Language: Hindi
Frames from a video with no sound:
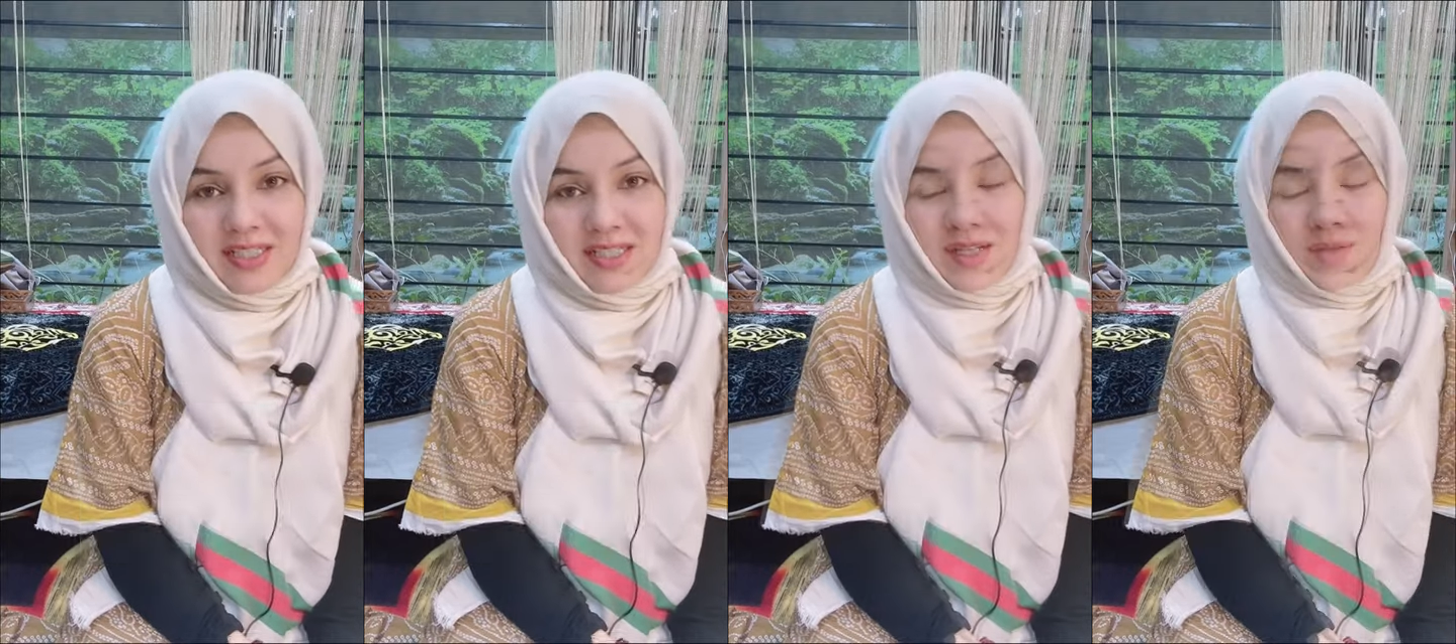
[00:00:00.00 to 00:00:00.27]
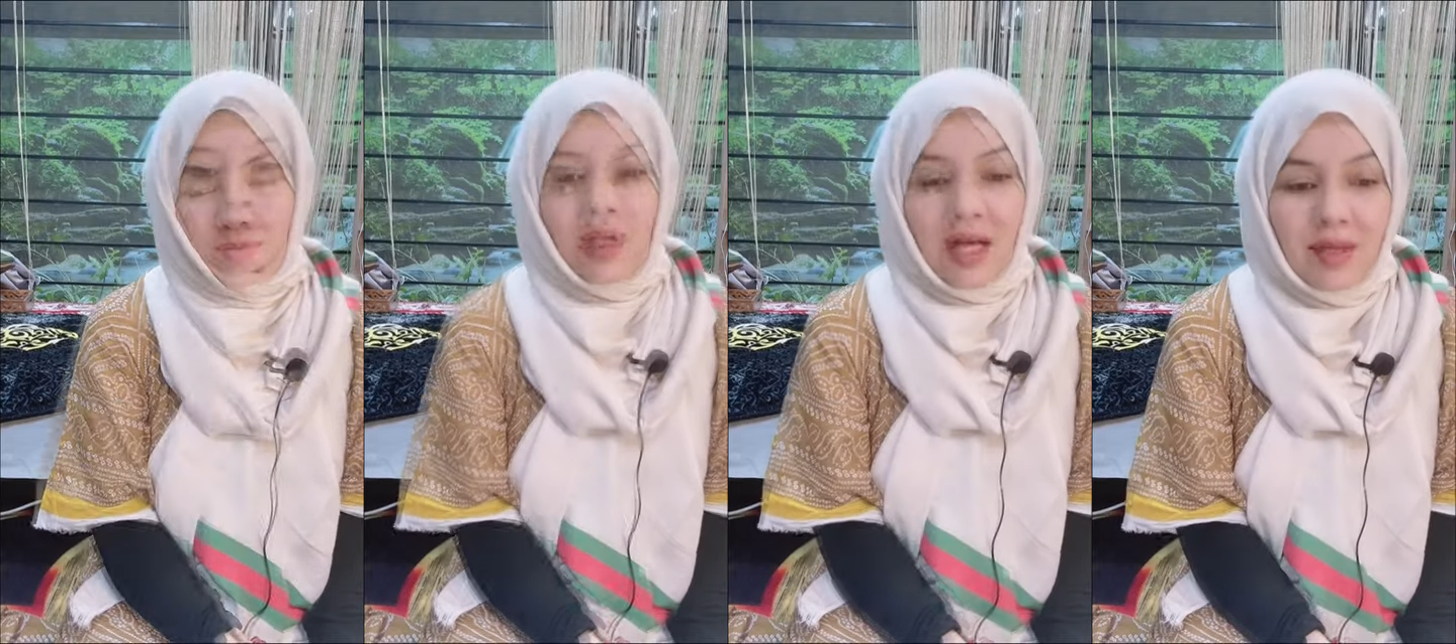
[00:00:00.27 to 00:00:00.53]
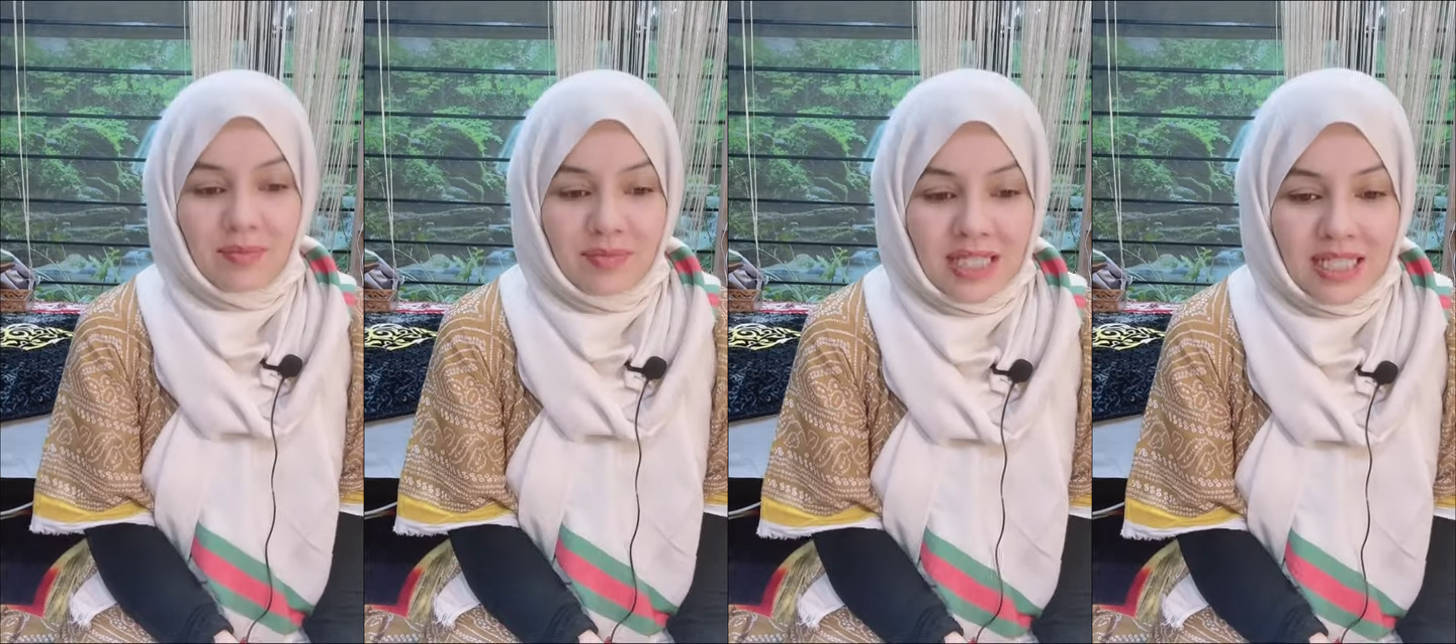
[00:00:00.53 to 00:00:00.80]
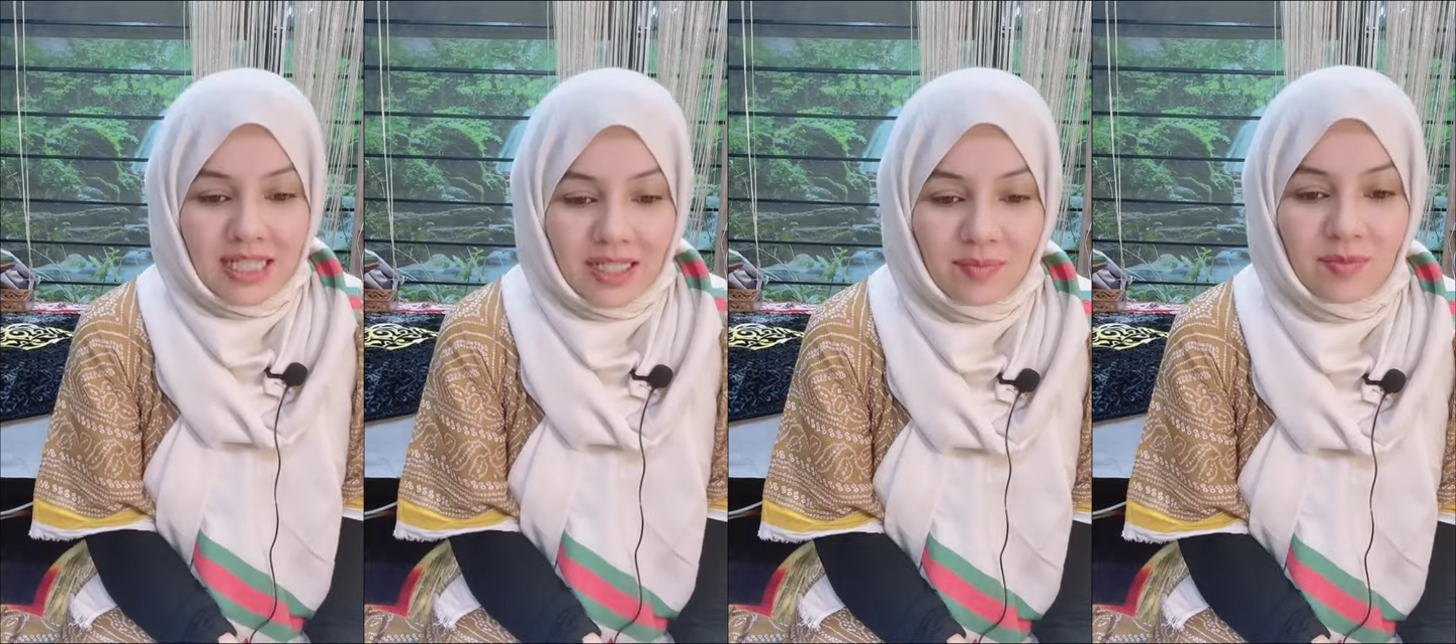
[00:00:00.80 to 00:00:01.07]
सिखाऊं तो
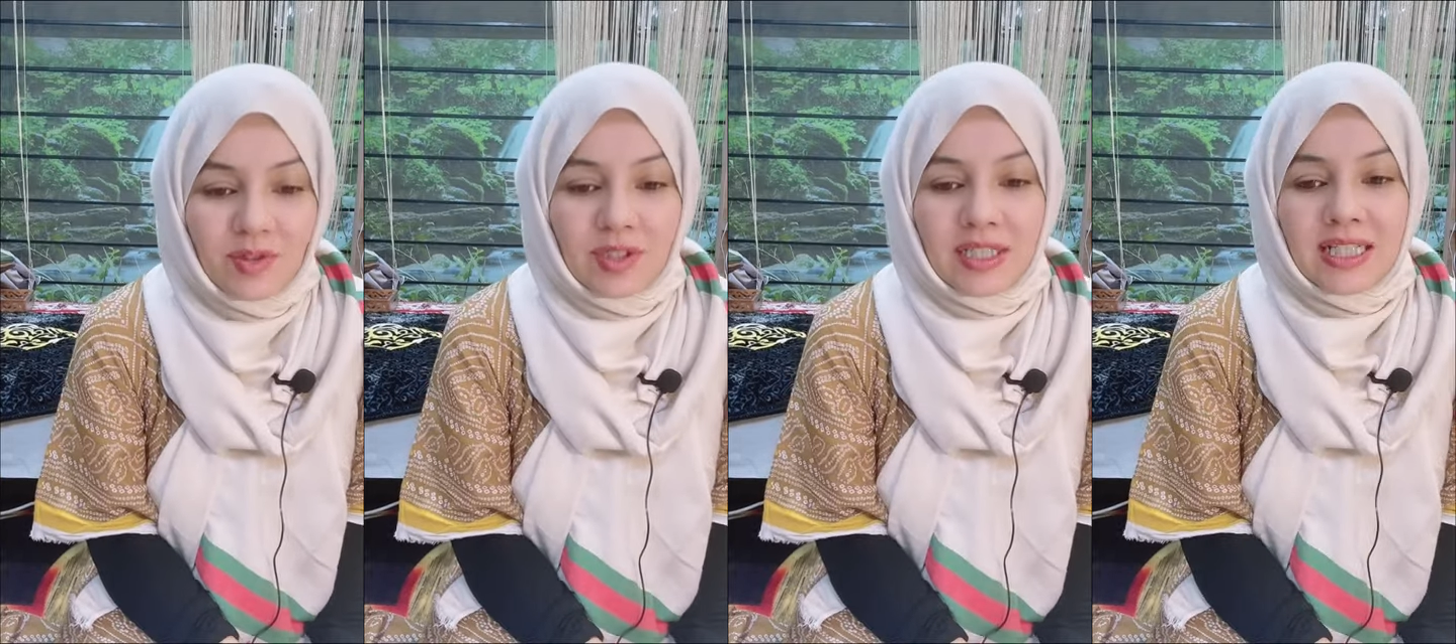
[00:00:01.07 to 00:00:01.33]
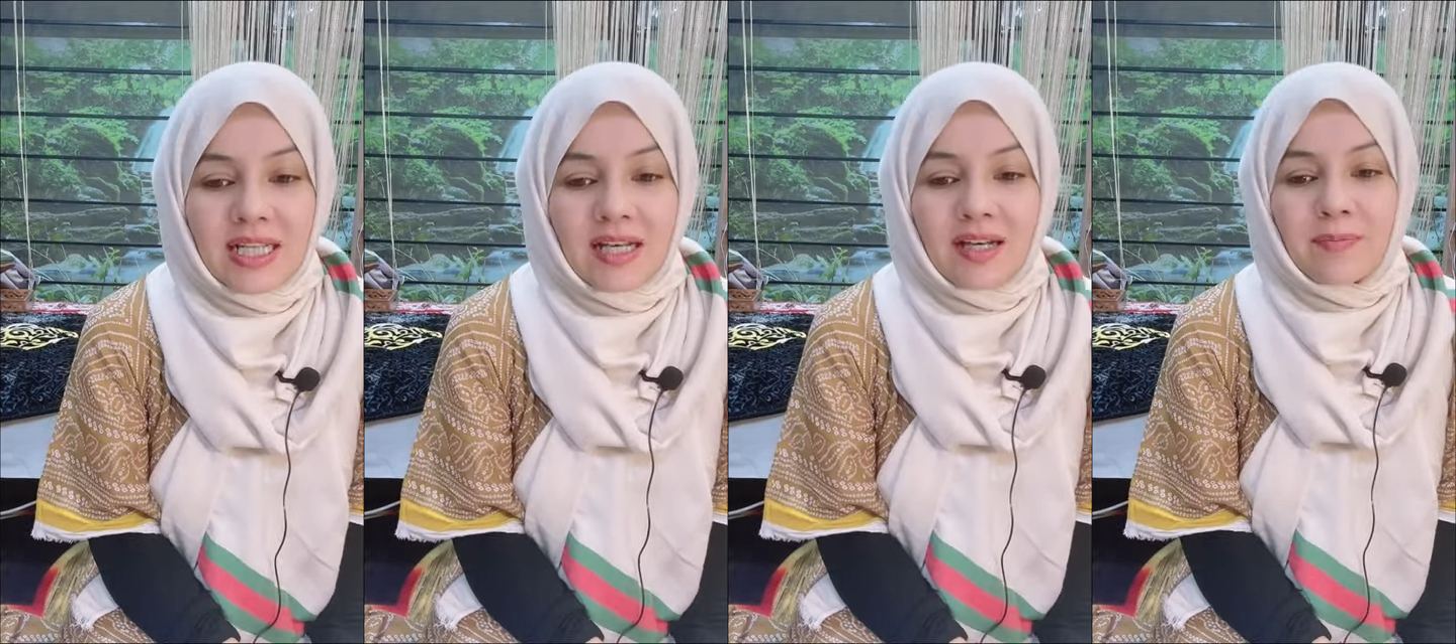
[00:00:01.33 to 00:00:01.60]
हमने अल्हम्दुलिल्लाह